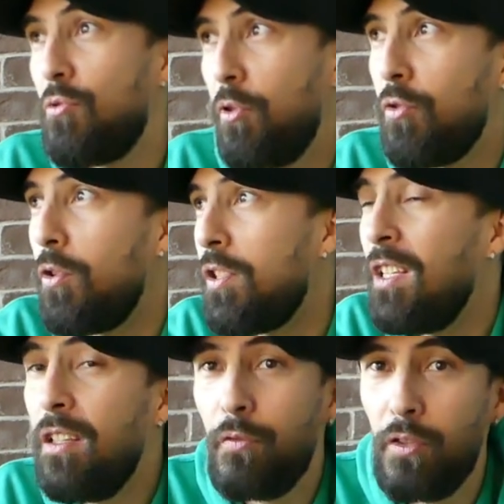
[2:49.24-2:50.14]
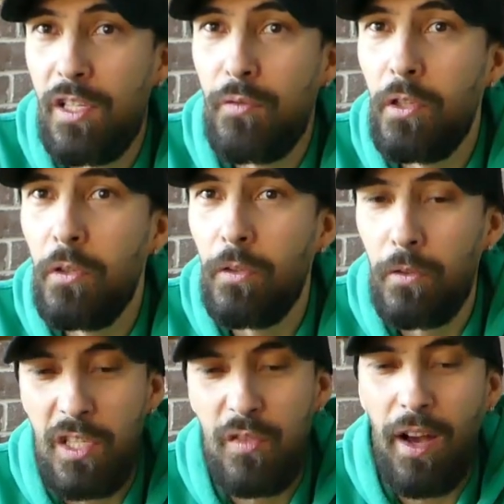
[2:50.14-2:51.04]
Sponsor sind für das Video
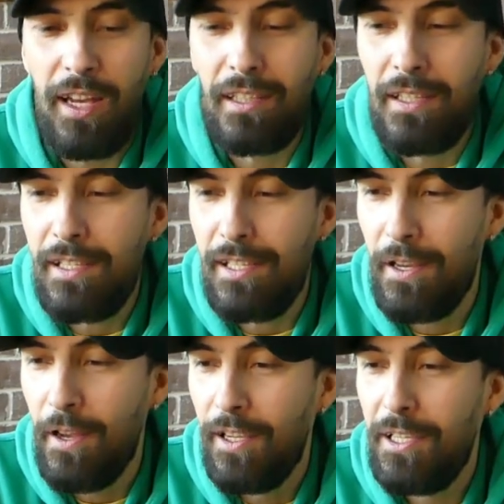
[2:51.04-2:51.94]
und zweitens,